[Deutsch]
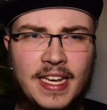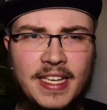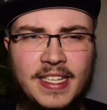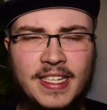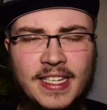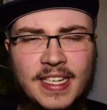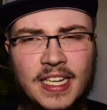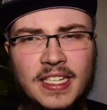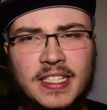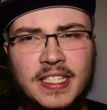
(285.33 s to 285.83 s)
Hätte
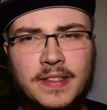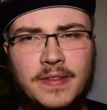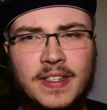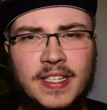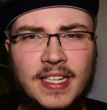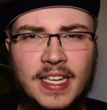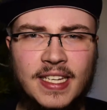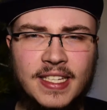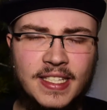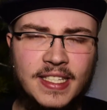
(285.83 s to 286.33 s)
ich gedacht, das
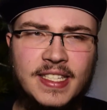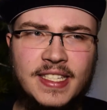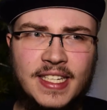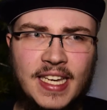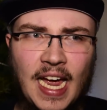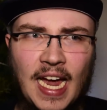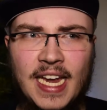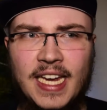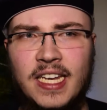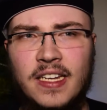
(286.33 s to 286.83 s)
wird ein
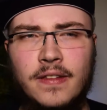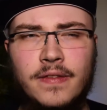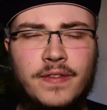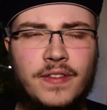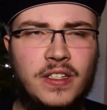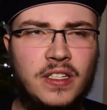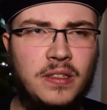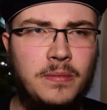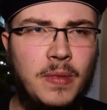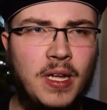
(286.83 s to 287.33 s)
richtig geiler
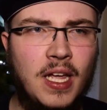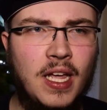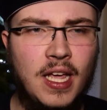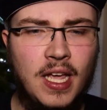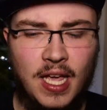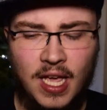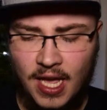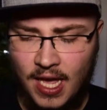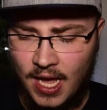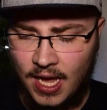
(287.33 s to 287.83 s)
Film.
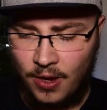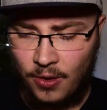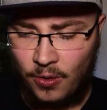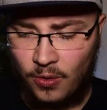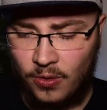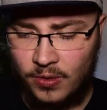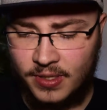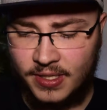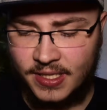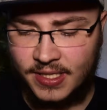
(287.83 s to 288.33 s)

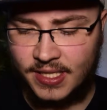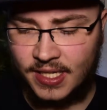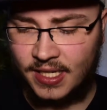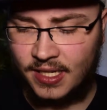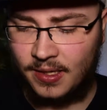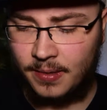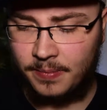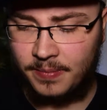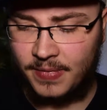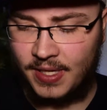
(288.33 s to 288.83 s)
Und
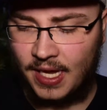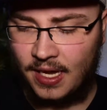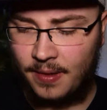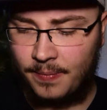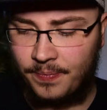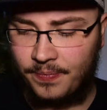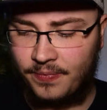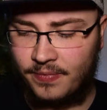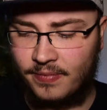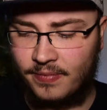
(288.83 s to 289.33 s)
ähm, ja,